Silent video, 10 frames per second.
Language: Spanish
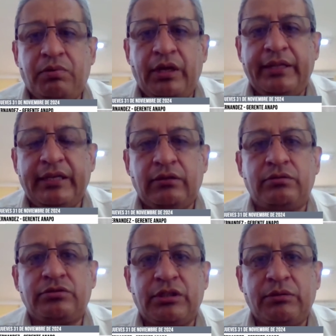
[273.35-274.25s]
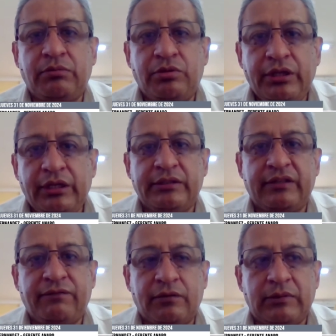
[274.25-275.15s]
puede
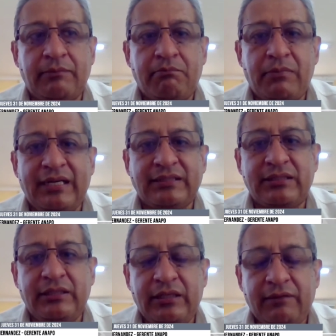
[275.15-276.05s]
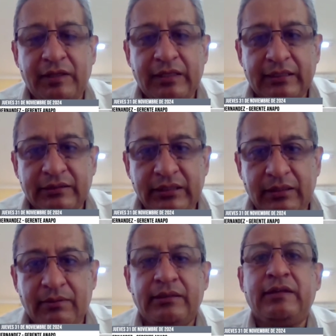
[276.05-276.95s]
contribuir de forma más
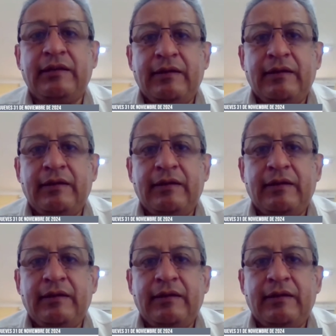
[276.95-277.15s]
significativa